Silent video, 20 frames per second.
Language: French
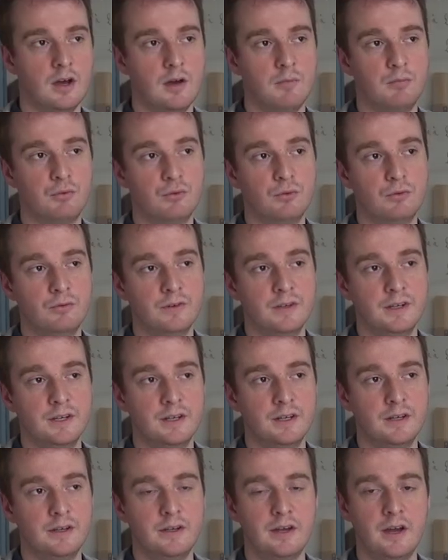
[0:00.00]

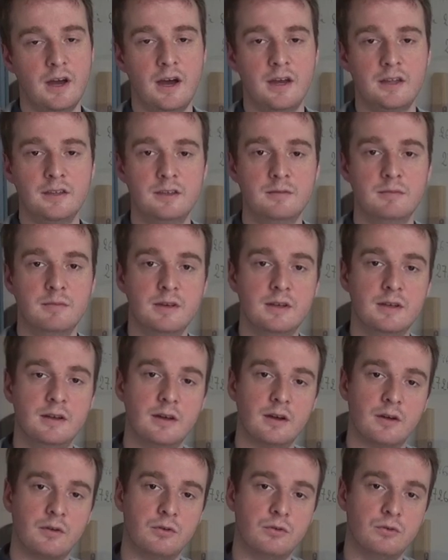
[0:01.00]
approuver, animer
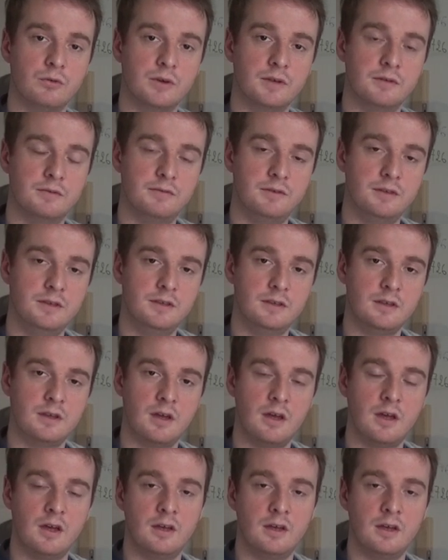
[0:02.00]
les réunions FI,